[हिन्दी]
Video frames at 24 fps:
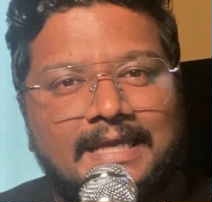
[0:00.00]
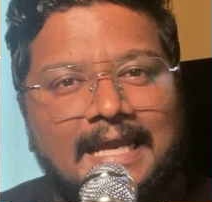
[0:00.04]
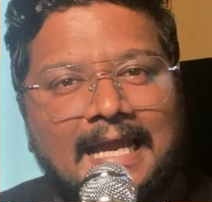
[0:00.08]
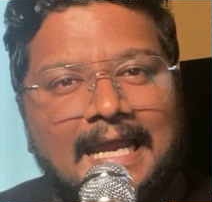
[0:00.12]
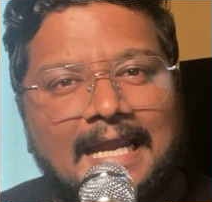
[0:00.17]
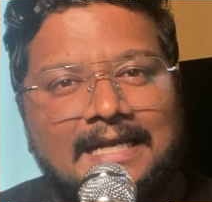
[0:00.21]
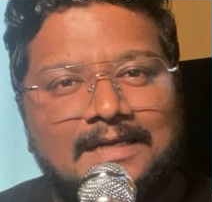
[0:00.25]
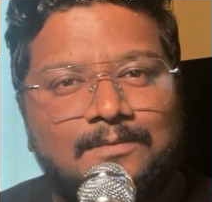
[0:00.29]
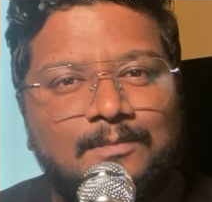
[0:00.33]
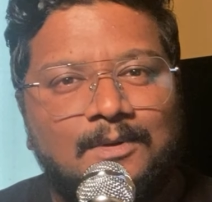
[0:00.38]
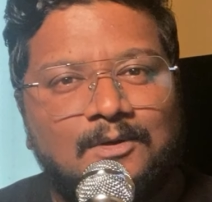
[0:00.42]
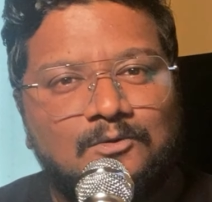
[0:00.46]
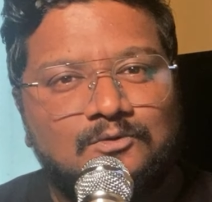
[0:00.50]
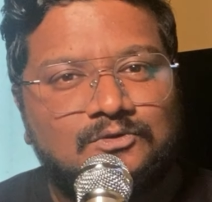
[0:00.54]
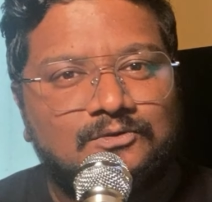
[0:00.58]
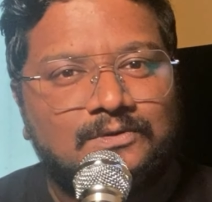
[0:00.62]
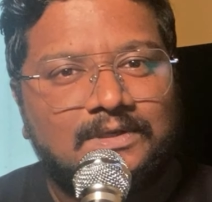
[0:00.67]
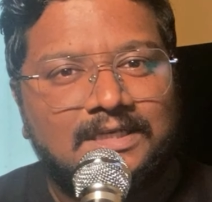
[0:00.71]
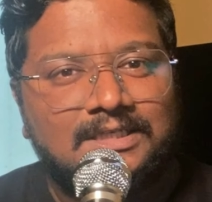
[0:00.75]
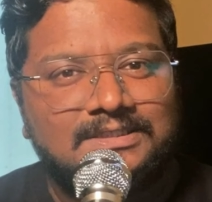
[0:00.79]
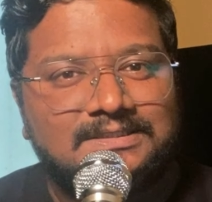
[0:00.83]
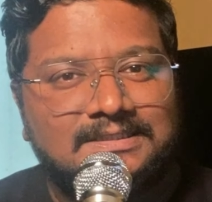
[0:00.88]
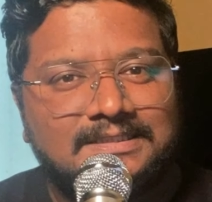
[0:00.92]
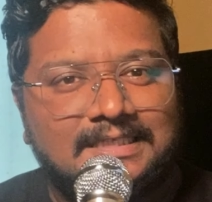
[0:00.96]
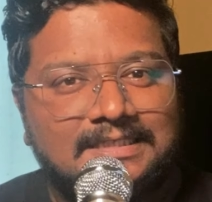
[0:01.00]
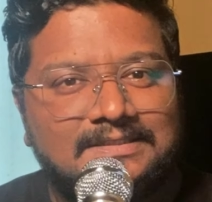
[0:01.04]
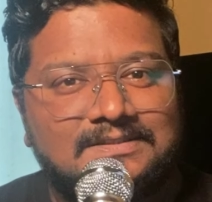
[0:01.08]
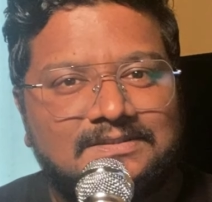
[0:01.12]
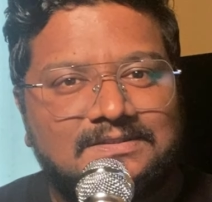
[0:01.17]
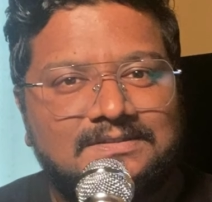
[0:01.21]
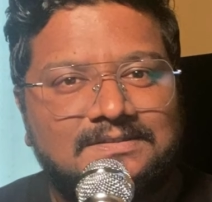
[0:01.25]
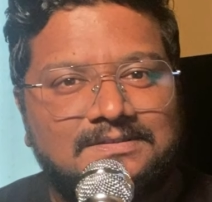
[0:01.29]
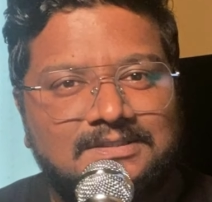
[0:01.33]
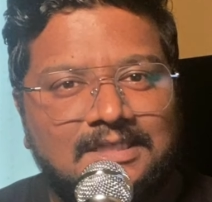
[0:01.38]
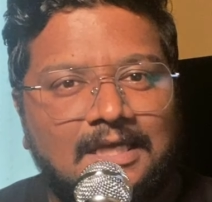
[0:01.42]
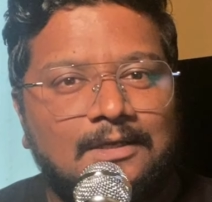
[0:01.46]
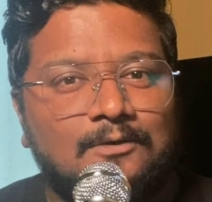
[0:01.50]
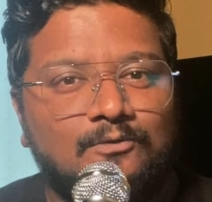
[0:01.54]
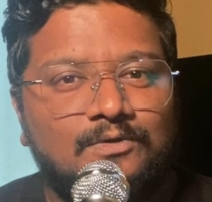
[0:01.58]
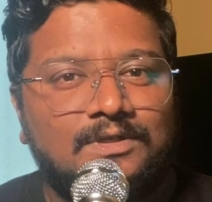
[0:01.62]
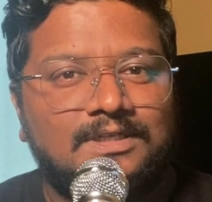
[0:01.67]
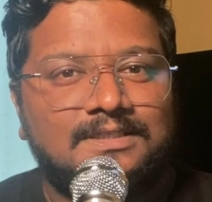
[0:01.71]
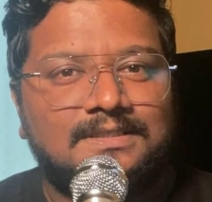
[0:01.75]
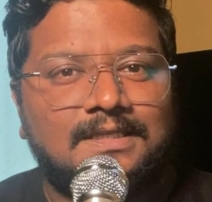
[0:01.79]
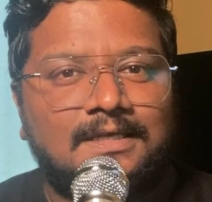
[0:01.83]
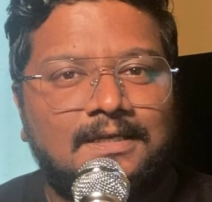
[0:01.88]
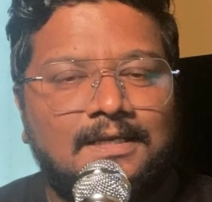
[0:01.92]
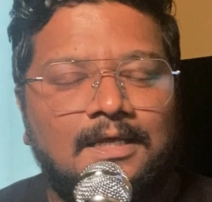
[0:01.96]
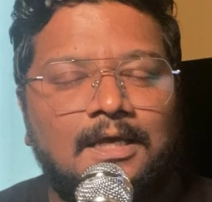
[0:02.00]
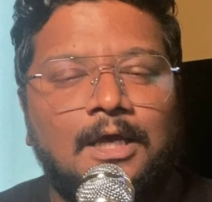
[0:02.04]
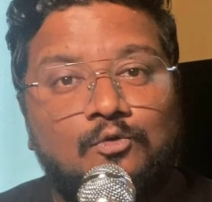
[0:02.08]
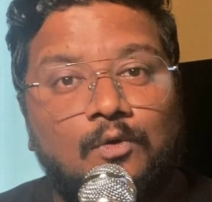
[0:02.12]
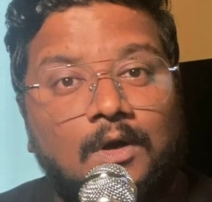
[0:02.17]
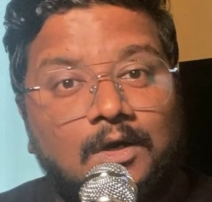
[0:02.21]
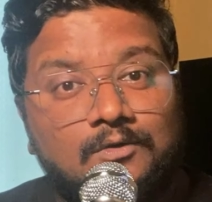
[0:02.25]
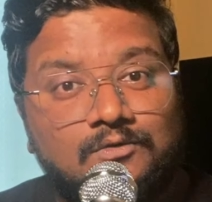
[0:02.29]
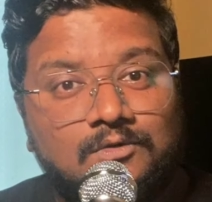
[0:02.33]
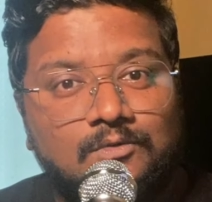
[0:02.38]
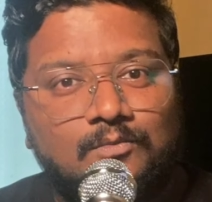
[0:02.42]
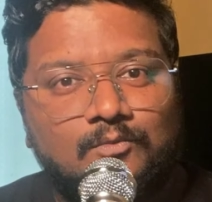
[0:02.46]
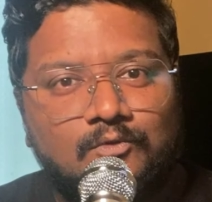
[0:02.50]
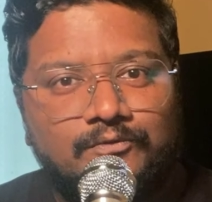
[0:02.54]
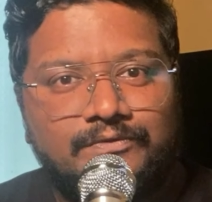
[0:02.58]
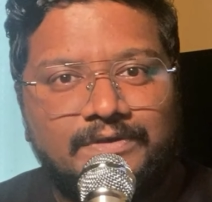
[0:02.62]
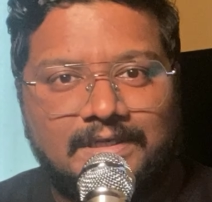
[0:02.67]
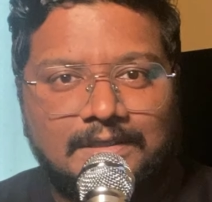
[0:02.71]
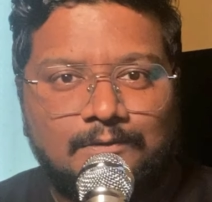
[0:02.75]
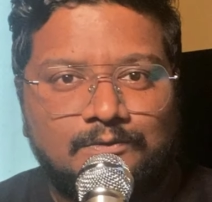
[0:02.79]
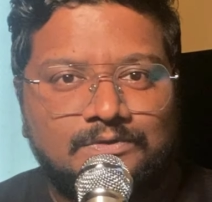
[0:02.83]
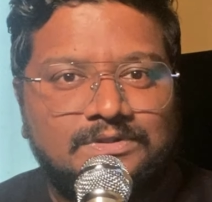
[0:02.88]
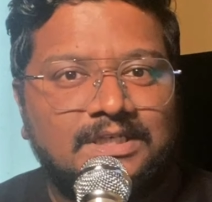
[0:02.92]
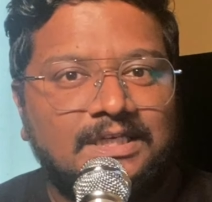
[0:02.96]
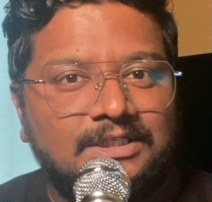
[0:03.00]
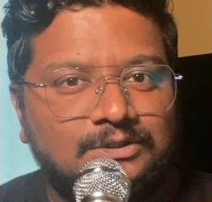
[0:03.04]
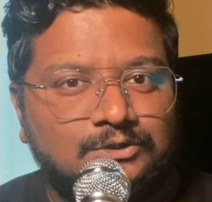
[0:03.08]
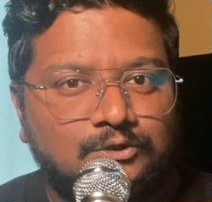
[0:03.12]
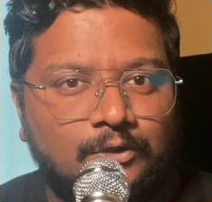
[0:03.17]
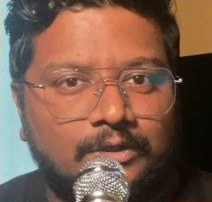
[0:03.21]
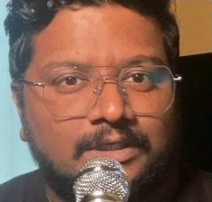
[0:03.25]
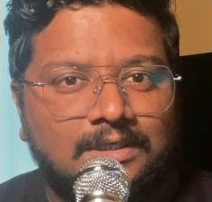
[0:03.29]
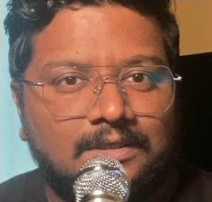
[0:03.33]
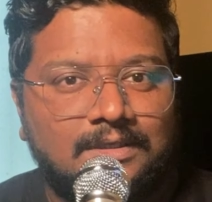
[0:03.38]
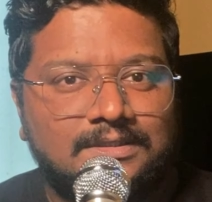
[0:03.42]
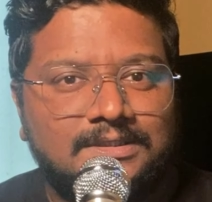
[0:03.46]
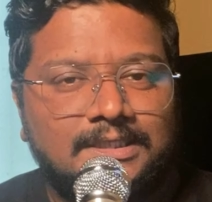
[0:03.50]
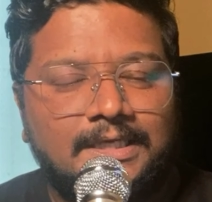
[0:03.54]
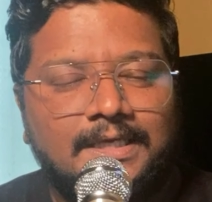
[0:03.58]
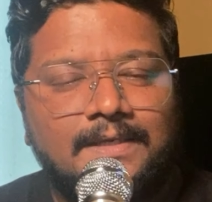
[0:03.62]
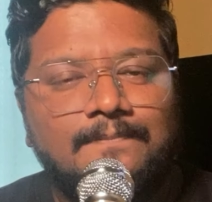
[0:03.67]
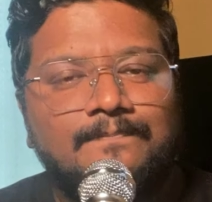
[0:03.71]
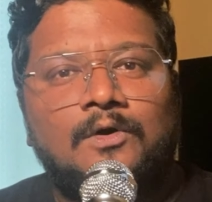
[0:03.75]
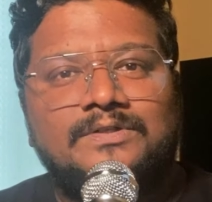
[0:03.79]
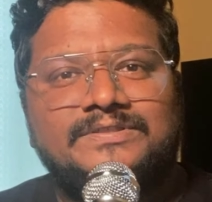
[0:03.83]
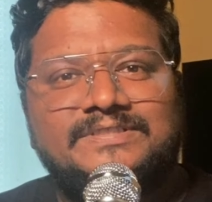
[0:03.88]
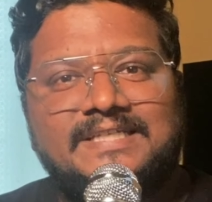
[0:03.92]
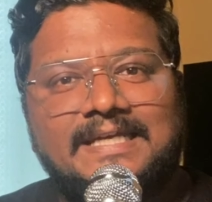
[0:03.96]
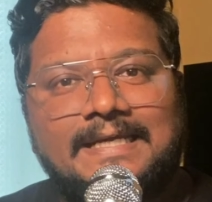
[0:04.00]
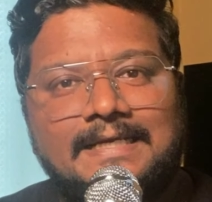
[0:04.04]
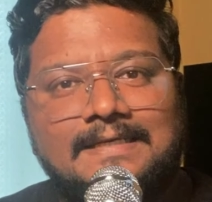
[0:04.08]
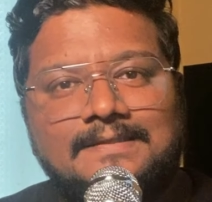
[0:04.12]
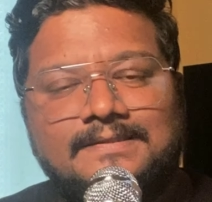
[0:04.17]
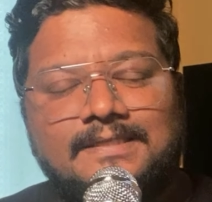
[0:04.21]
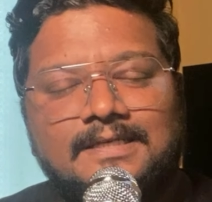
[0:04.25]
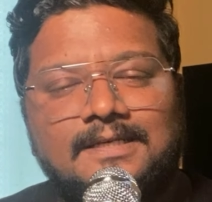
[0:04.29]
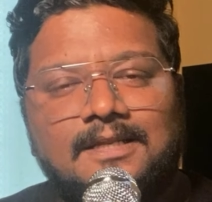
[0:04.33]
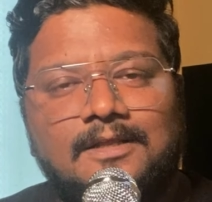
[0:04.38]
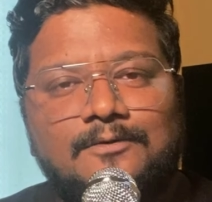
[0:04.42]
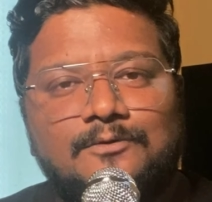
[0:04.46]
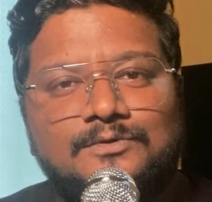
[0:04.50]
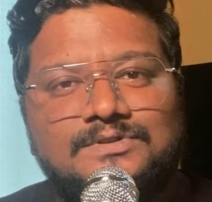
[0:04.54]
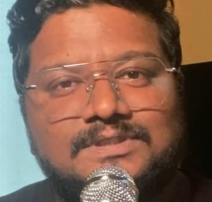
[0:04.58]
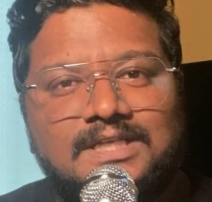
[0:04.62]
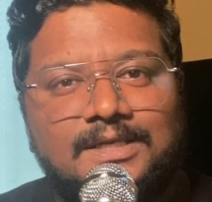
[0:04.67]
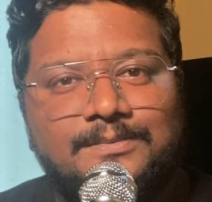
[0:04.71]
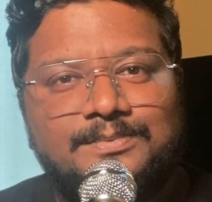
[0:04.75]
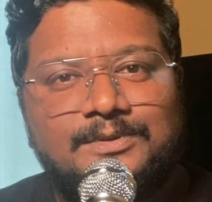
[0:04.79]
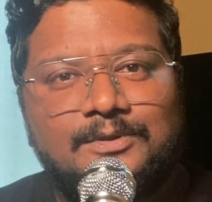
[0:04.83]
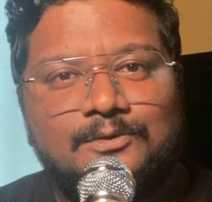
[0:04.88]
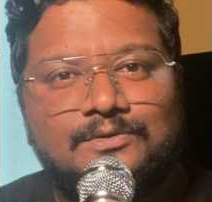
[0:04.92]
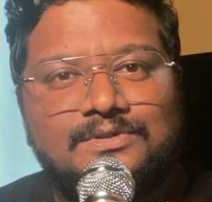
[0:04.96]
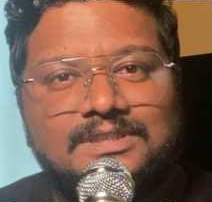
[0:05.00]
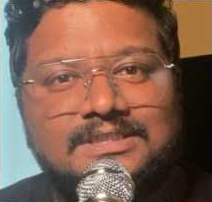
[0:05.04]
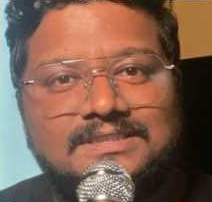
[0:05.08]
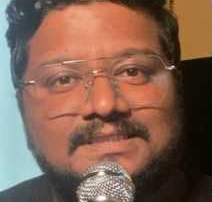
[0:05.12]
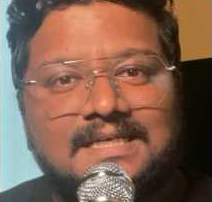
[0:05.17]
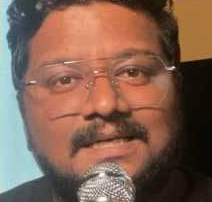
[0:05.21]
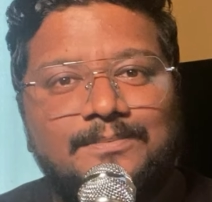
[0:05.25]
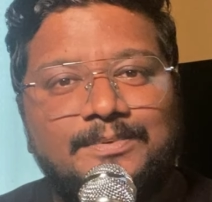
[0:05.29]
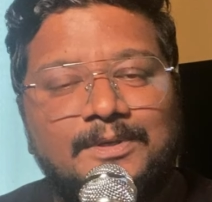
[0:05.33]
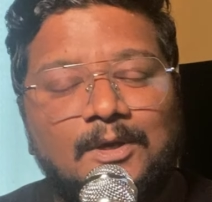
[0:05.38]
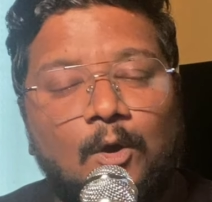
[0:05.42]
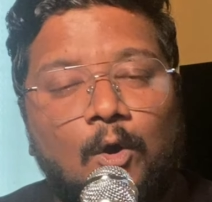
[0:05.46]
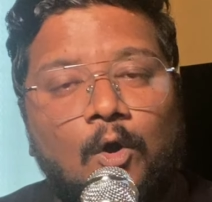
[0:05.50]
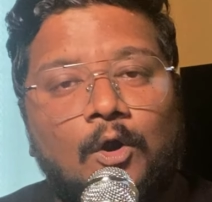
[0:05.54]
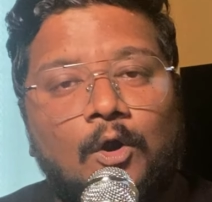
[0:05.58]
कैट माउस वाला चेस चालू रहता है ना थ्रू आउट द मूवी उसे एंजॉय करती है और सेकंड थ्रिलर उस टाइप की होती है जहाँ पे